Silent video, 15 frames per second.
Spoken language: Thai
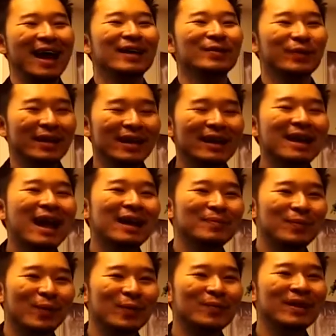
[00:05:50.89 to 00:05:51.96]
ให้อยู่กันนานๆ
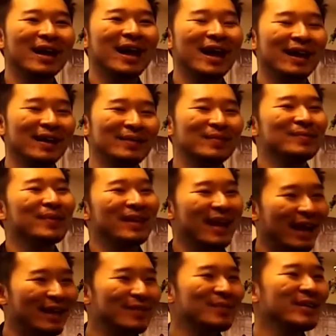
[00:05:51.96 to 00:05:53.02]
กับผมนะฮะไหนเพิ่งไป
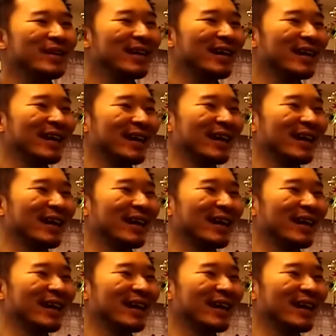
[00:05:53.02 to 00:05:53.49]
ไหนนะพี่